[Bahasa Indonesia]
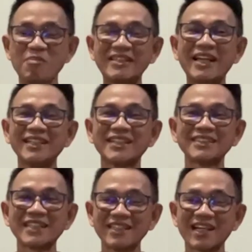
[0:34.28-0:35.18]
banyak yang
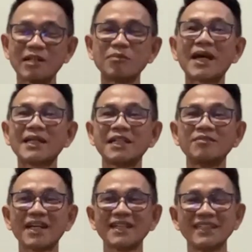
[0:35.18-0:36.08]
ditanyakan
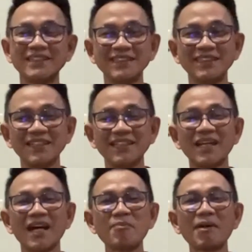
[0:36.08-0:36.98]
makanan-makanan ini.
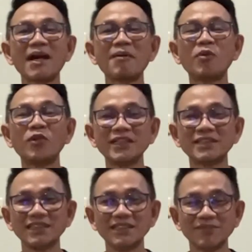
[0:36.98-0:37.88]
Apakah boleh
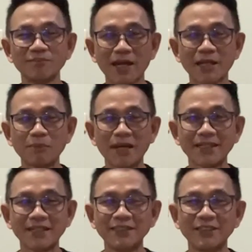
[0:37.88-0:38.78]
sih makan
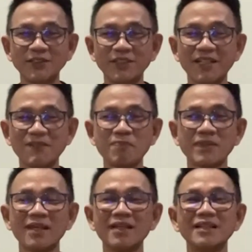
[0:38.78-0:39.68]
makanan itu ya?
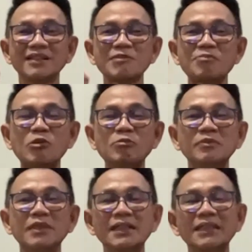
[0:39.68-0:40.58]

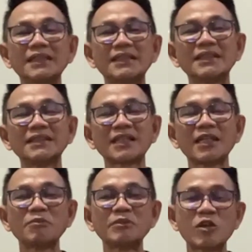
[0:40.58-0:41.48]
Sebelum uh,
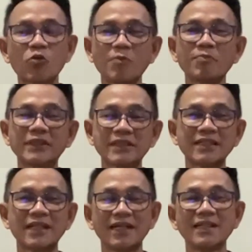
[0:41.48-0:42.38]
saya menjawab
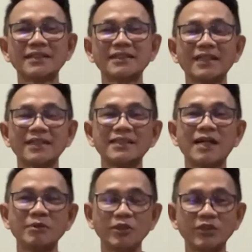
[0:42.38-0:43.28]
pertanyaan dari
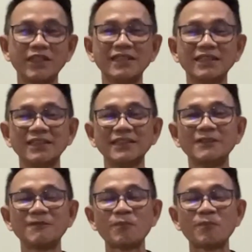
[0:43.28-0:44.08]
Aminuddin di